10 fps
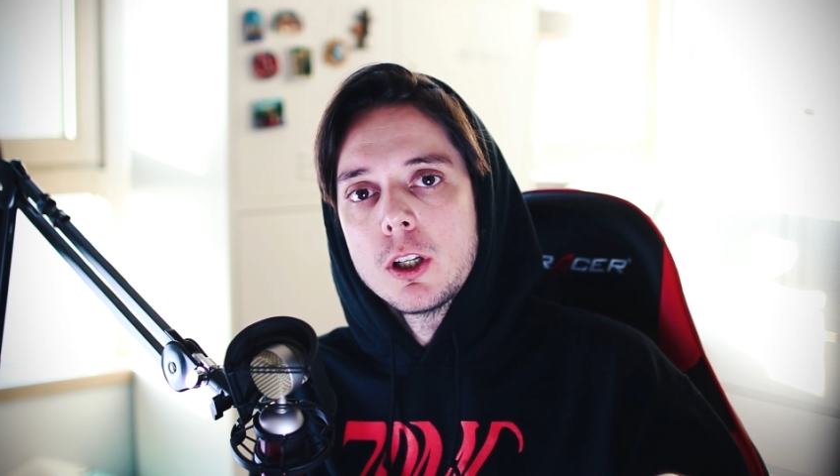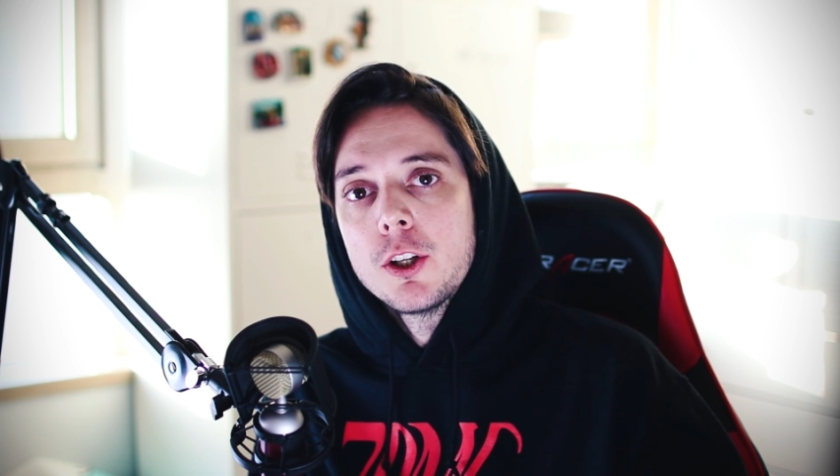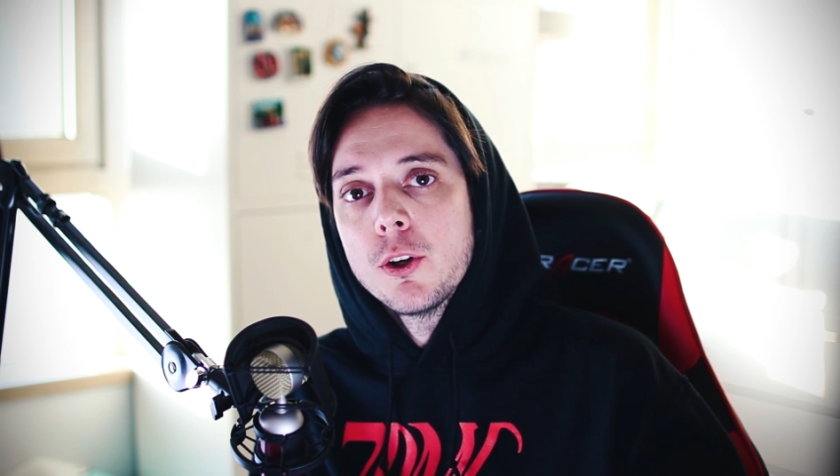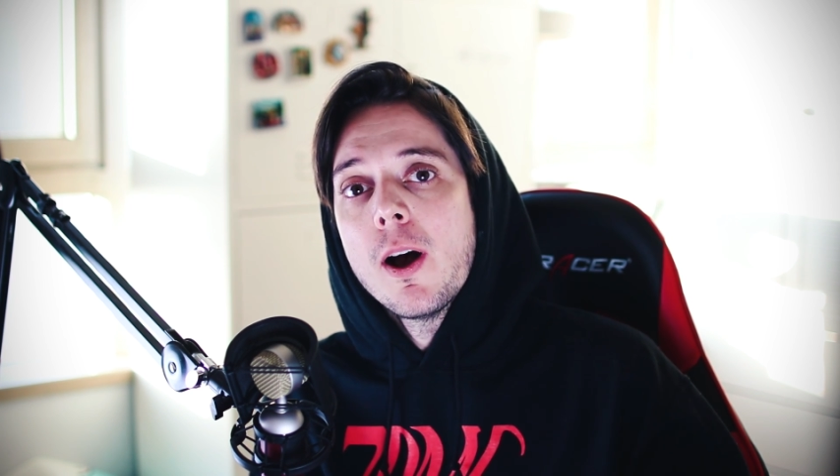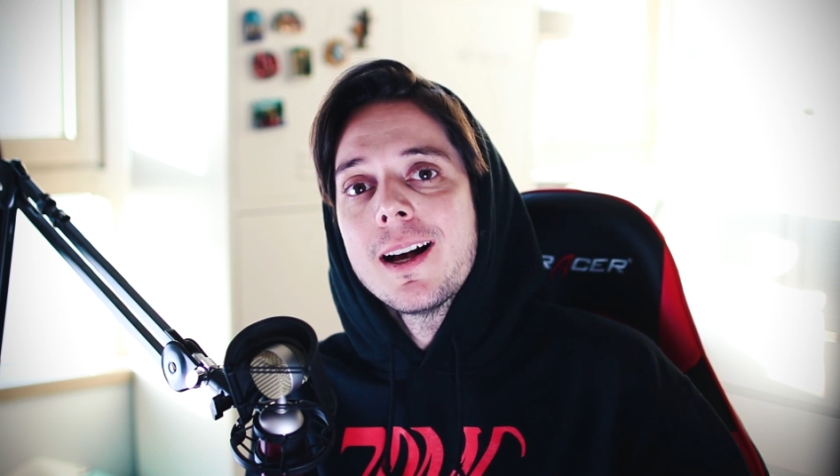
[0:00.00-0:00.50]

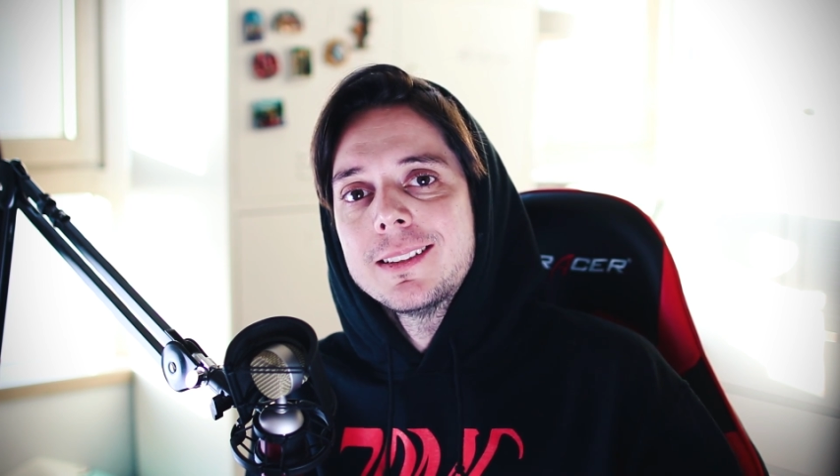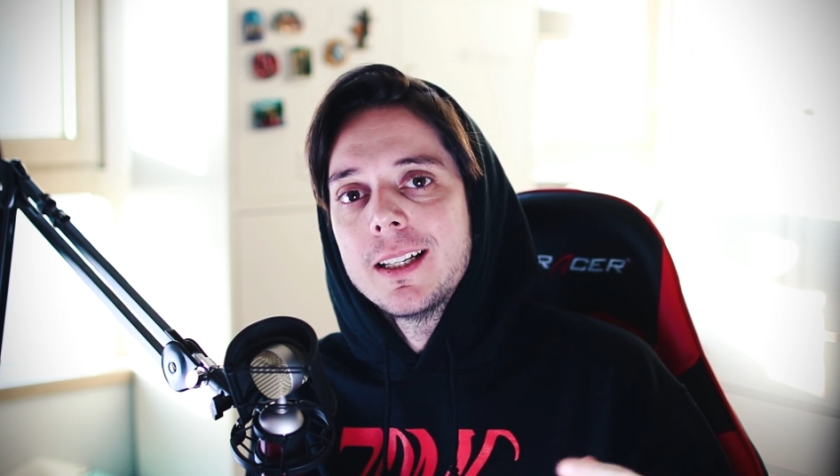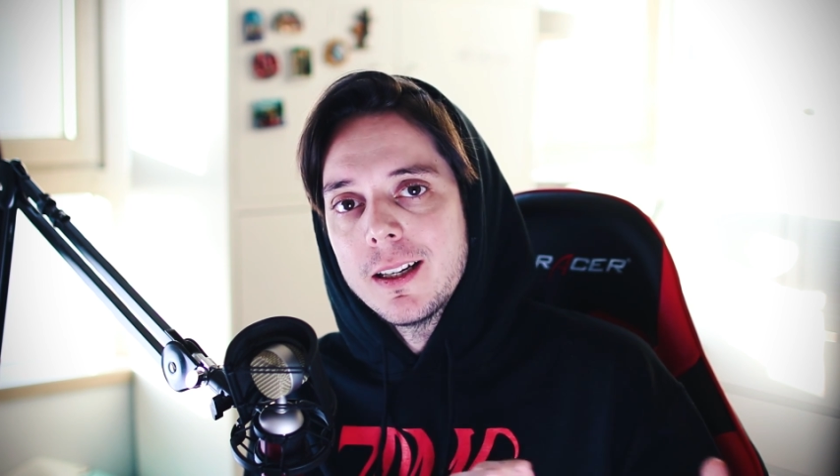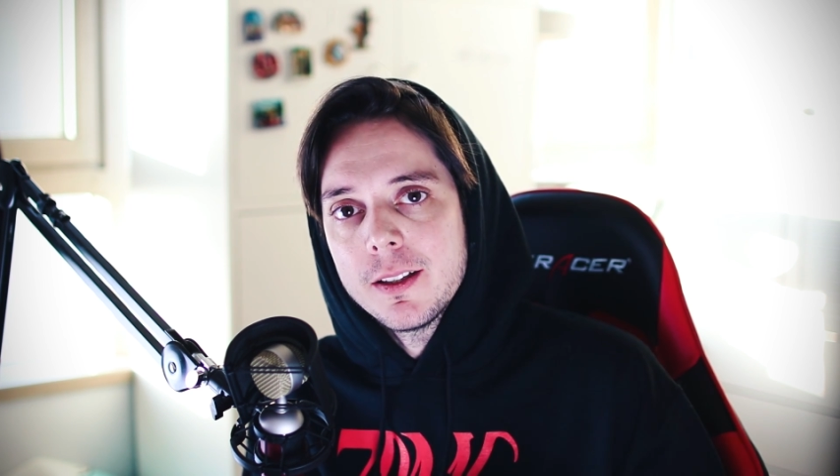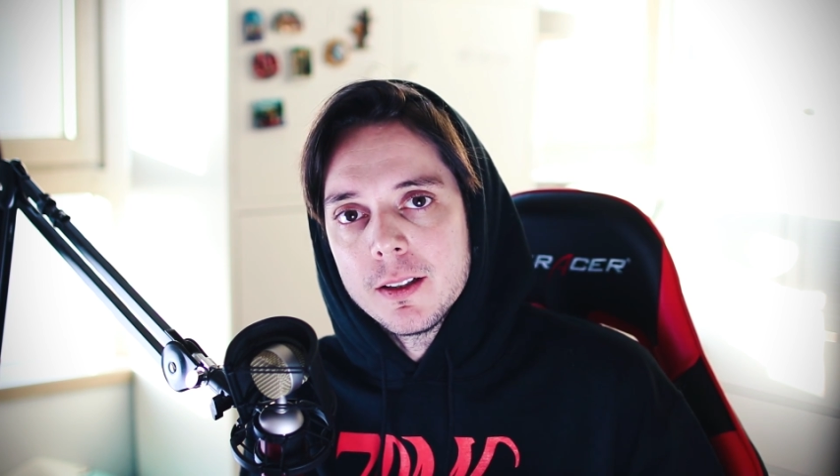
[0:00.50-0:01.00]
quelqu'un
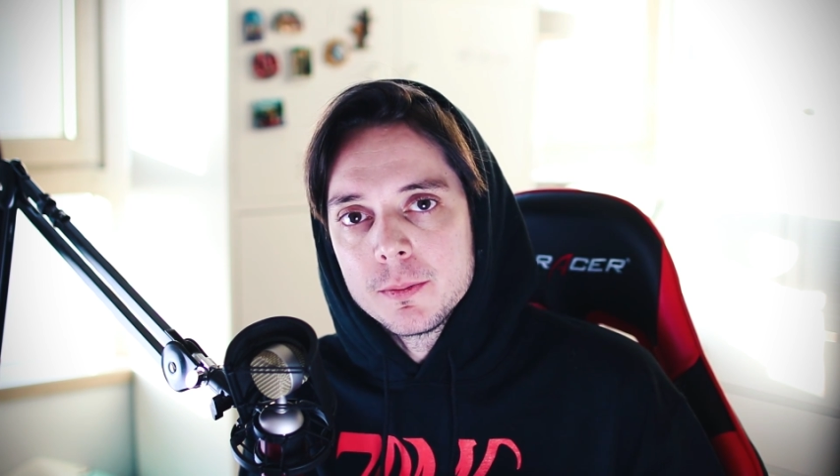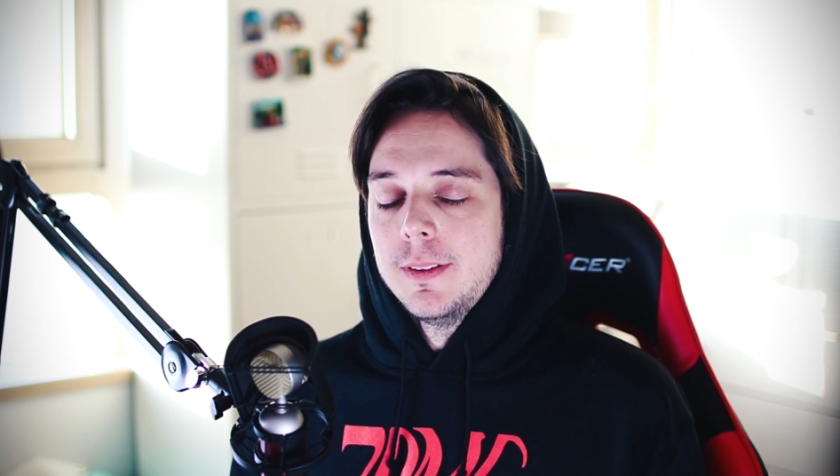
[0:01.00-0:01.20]
harcèle quelqu'un.